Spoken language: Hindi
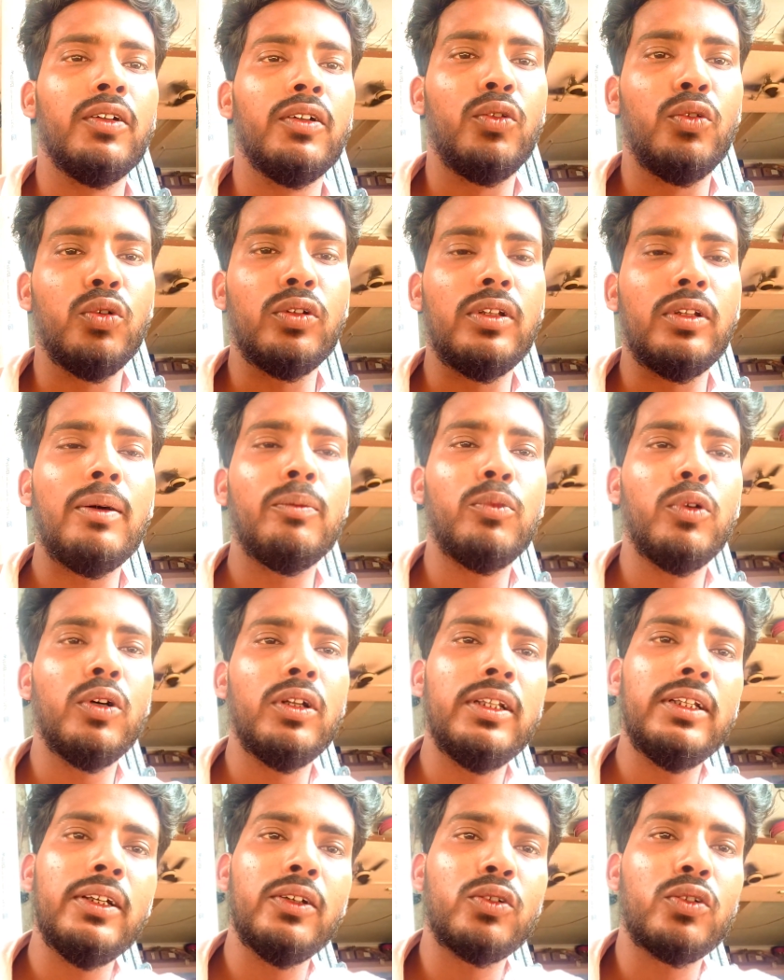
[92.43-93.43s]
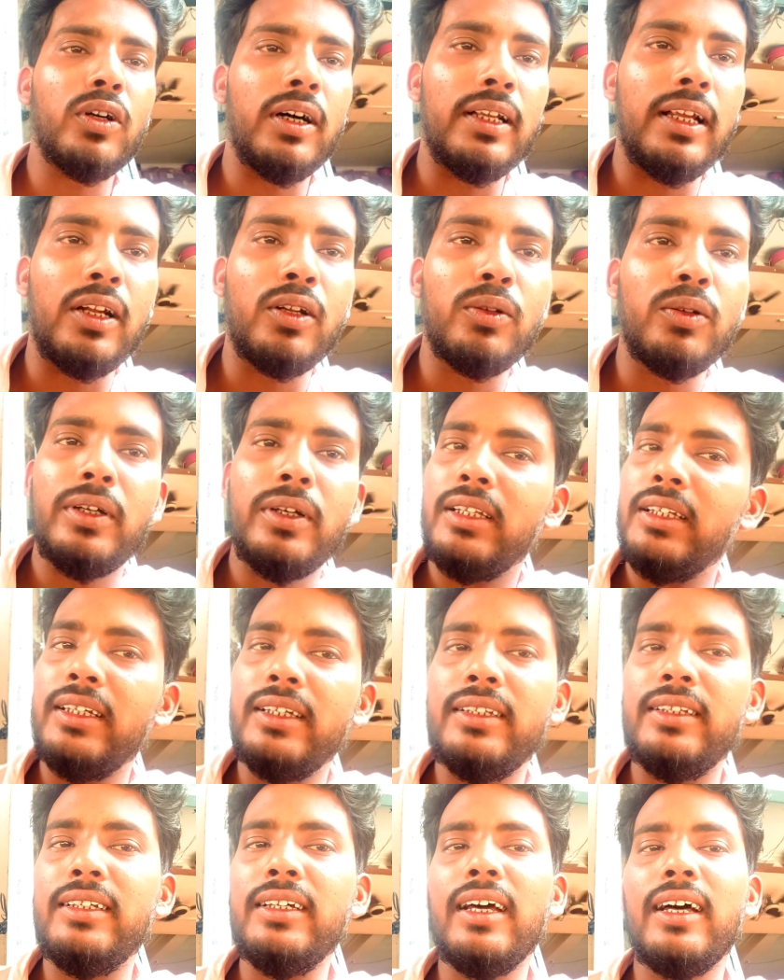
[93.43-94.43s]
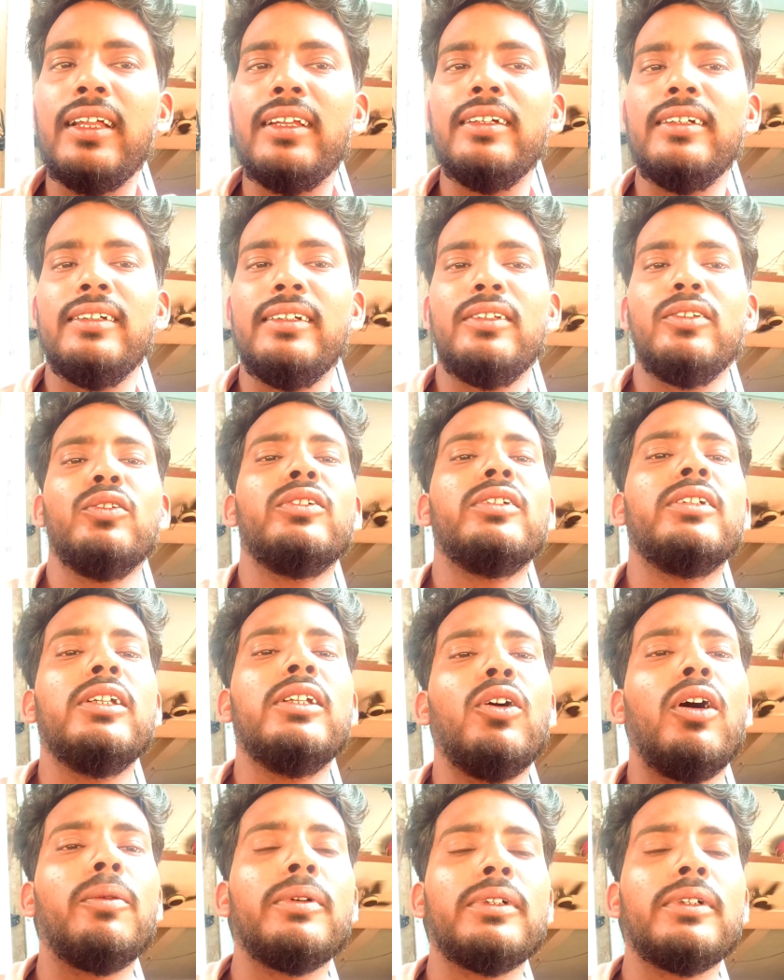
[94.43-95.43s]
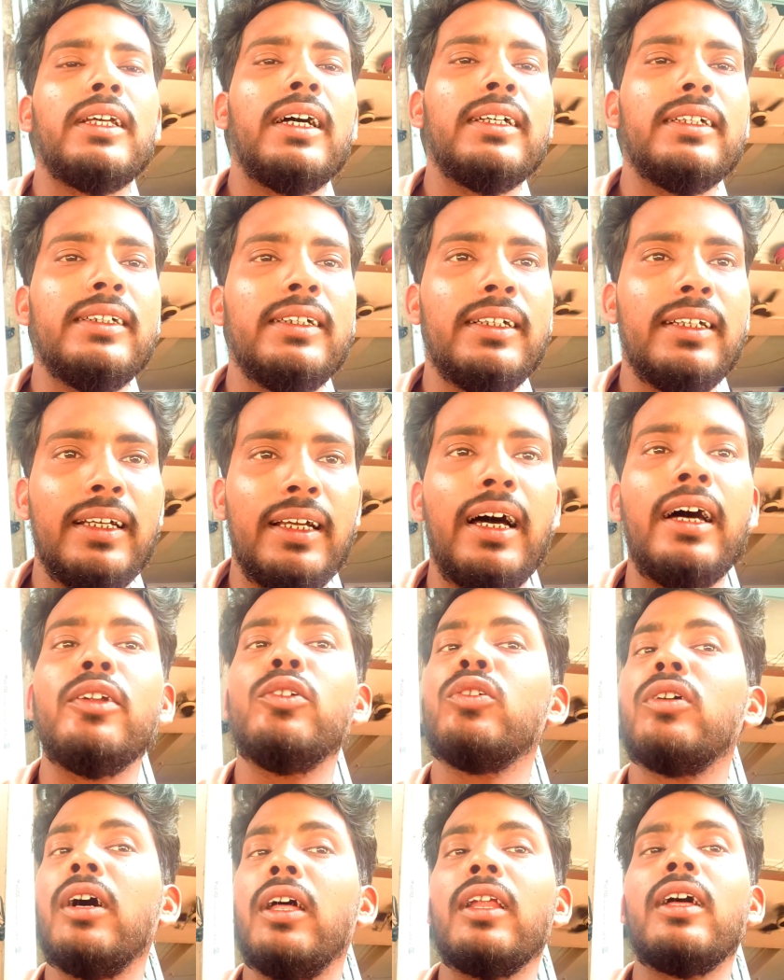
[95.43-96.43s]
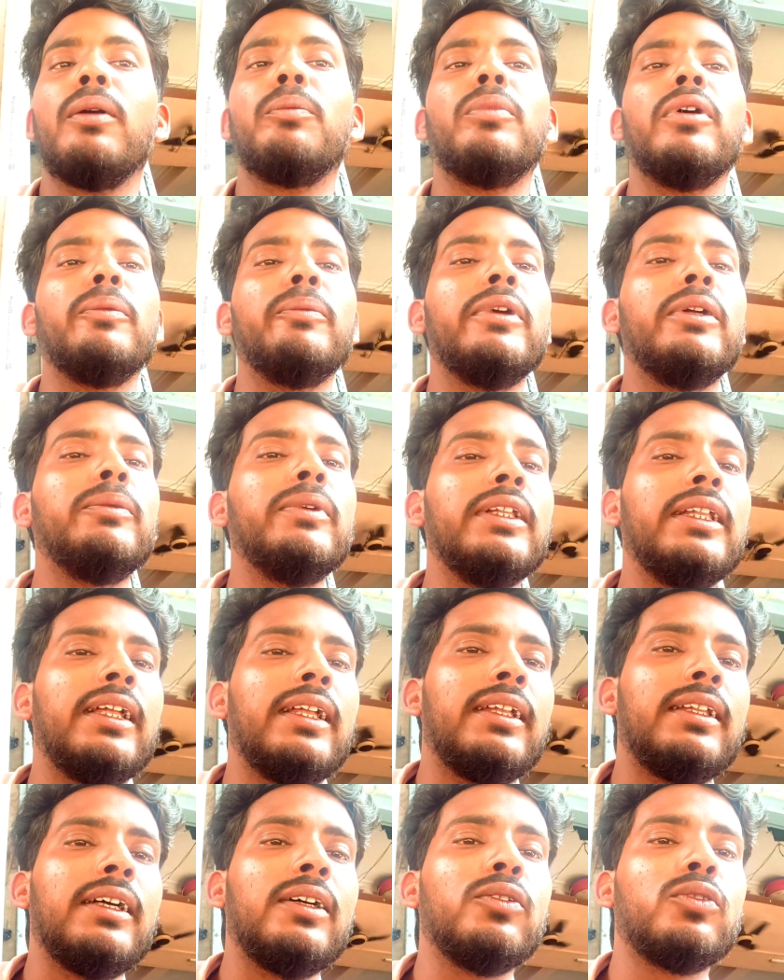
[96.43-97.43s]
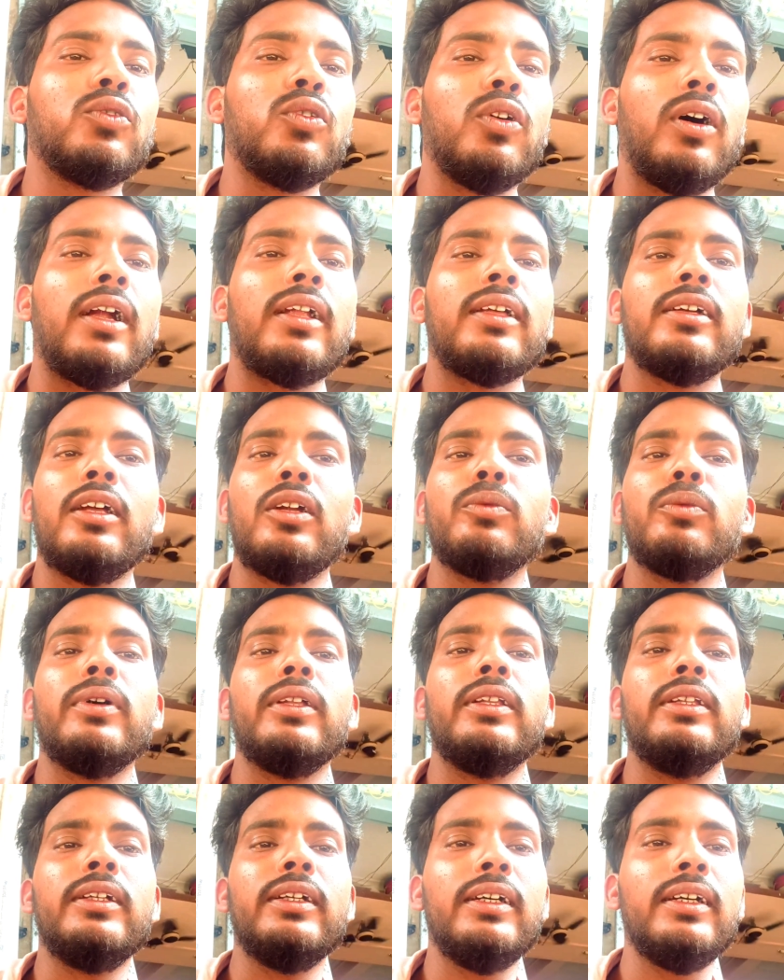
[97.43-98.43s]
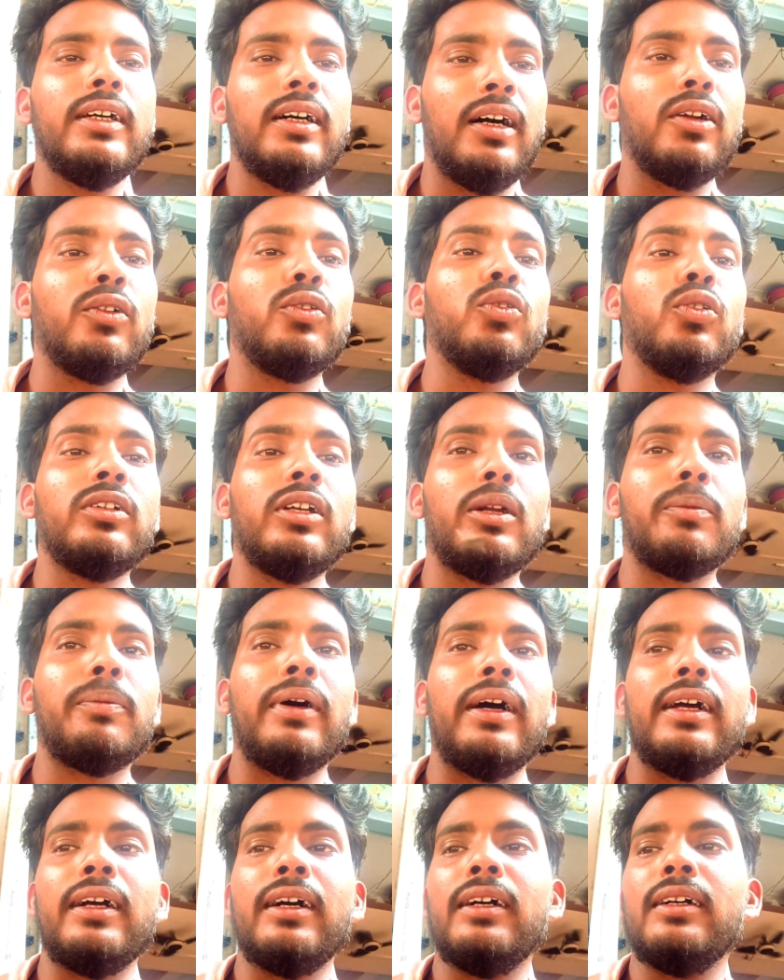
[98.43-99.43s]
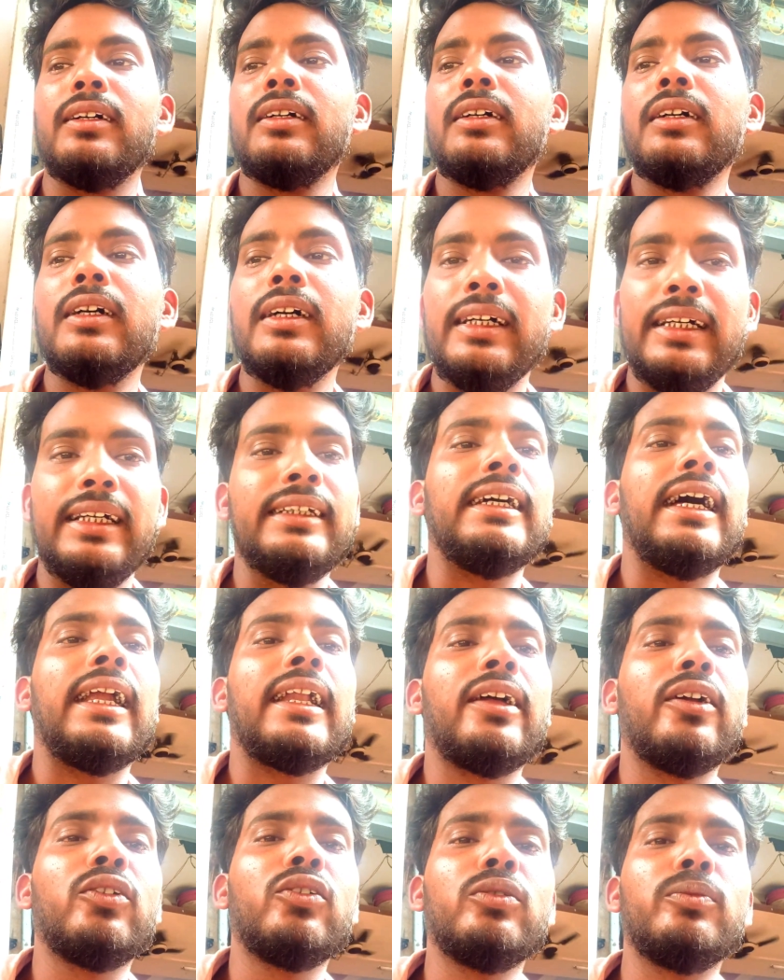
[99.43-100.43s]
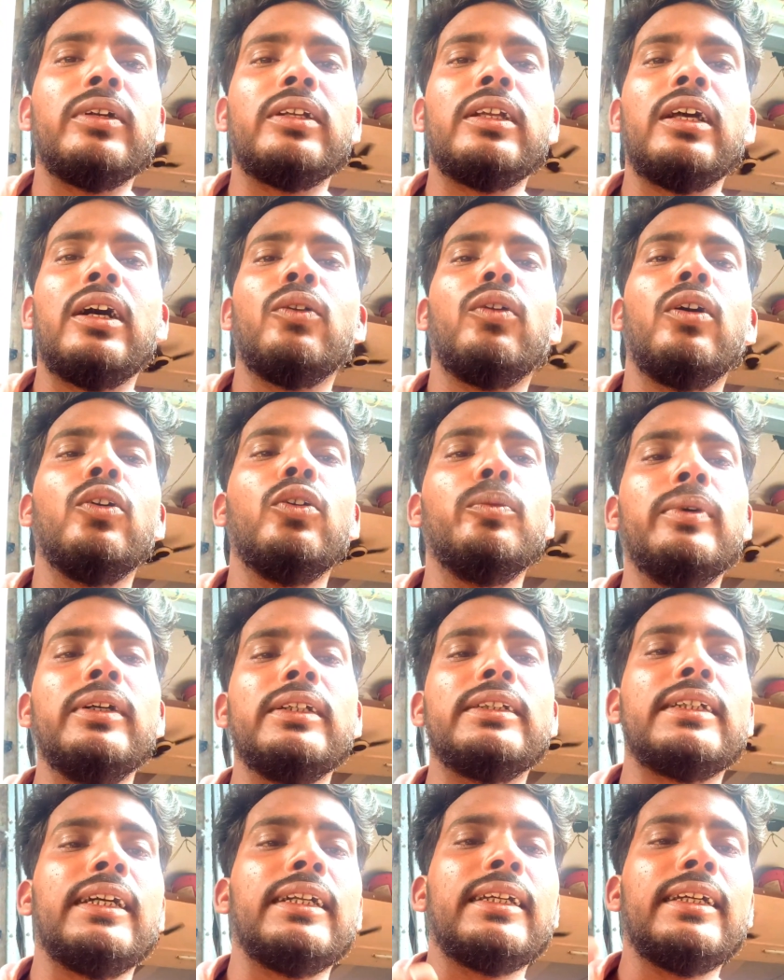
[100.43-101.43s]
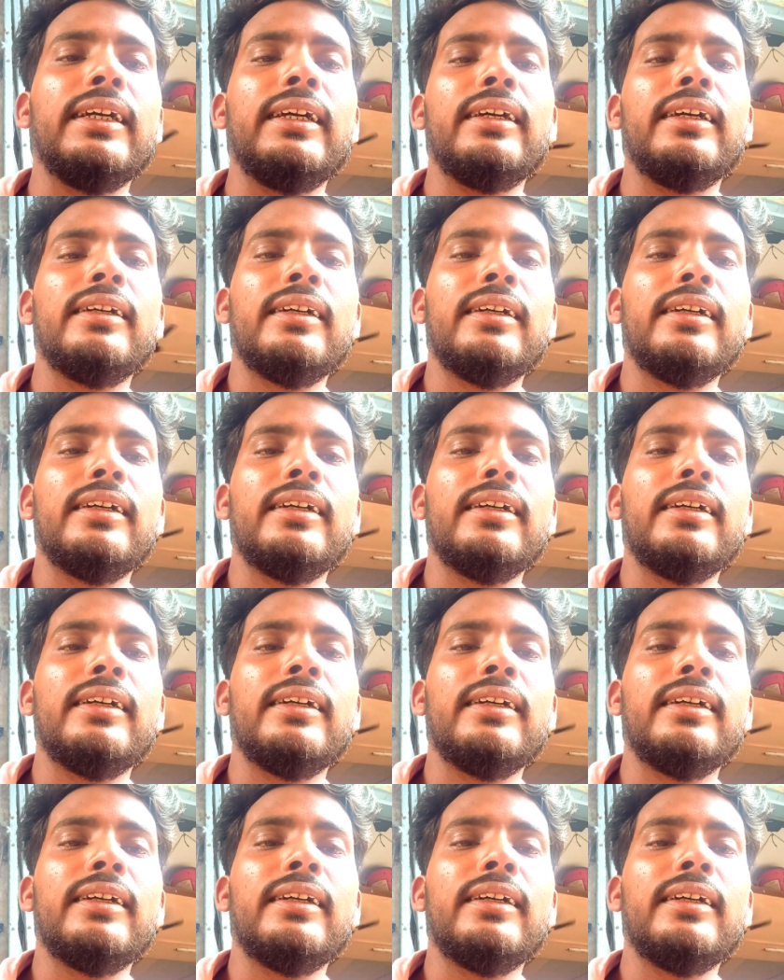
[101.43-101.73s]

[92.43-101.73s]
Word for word: तो दाम बोल दिए उसको हज़ार रुपया लीड दिया नहीं तो इसलिए वापस आ गए यार कल का पेमेंट भी देना था उसको आठ हज़ार रुपये दिए और दो हज़ार पाएगा ये चार करोड़ बचा हुआ वो बेच करके